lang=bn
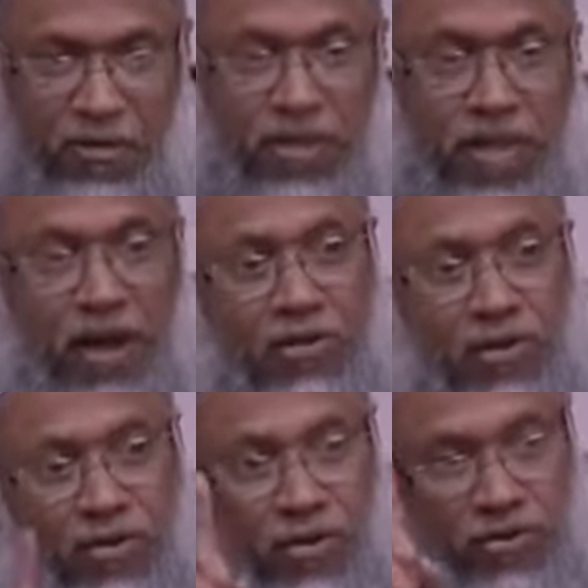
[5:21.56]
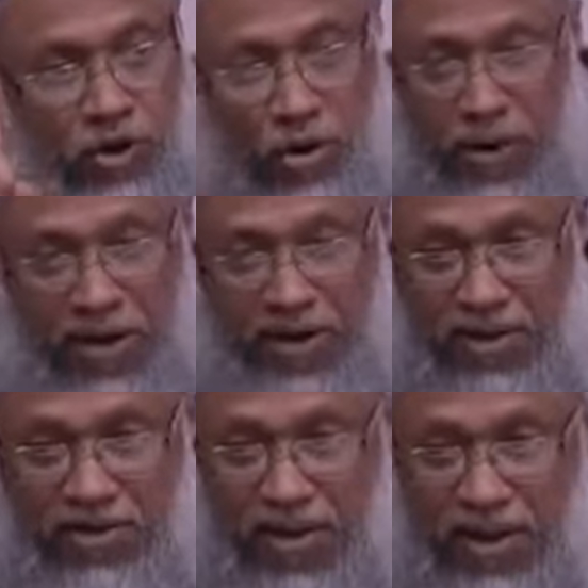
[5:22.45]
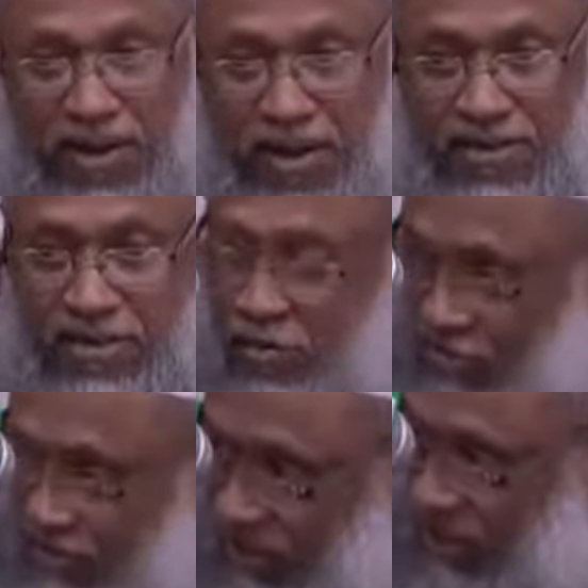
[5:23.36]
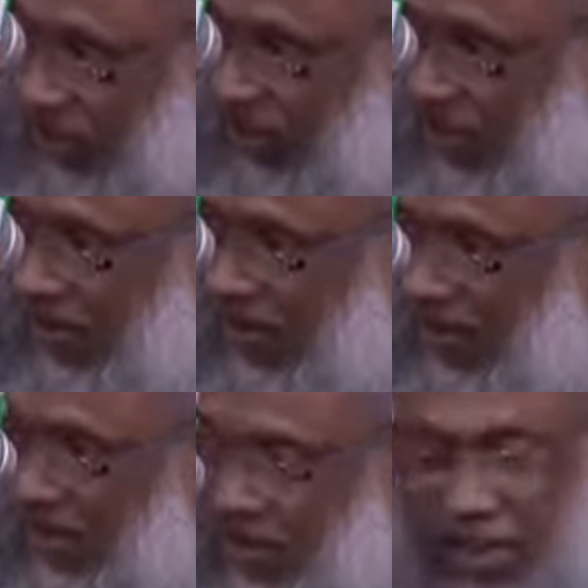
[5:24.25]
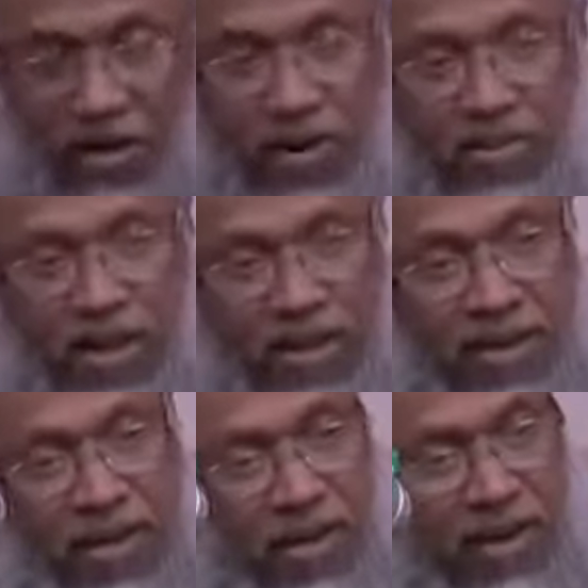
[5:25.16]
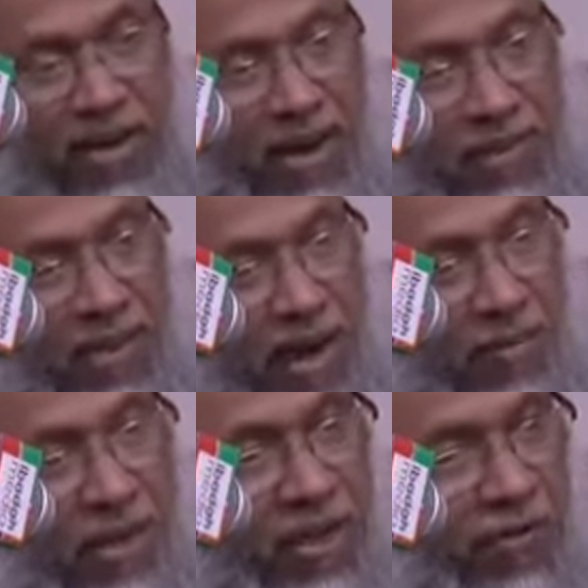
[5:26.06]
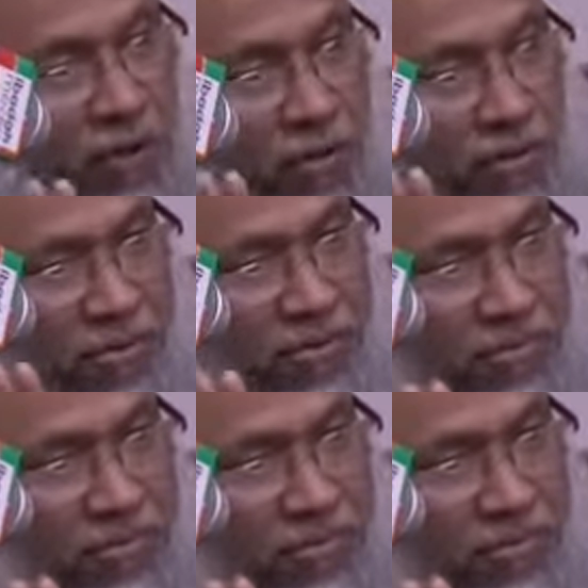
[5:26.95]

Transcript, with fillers: যদি দেখো যে তওবার জায়গার কাছে হচ্ছে তাহলে তাকে নেক কারের খাতায় নাম লেখিয়ে ফেলাও